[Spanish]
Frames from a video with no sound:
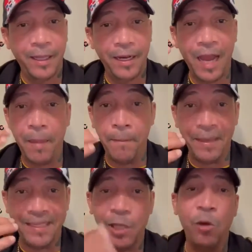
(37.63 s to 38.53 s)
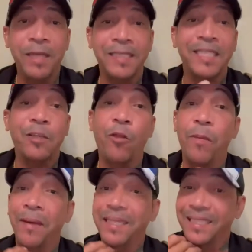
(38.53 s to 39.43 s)
La invasión ha sido
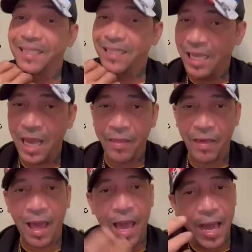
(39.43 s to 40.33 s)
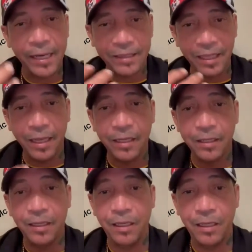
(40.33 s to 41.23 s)
demasiado alta
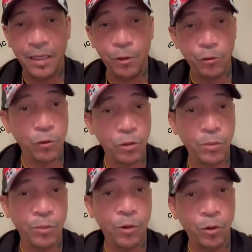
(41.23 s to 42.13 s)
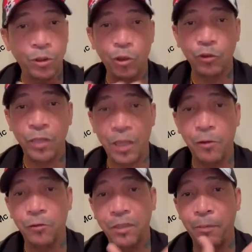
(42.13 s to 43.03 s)
en los últimos dos
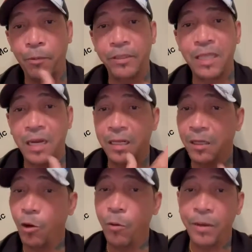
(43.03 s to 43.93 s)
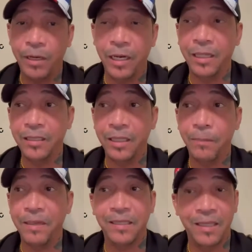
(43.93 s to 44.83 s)
años después del gobernante
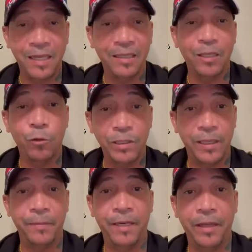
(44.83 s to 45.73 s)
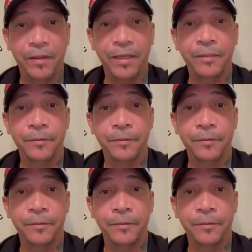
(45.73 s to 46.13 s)
presidente Luis Abinader.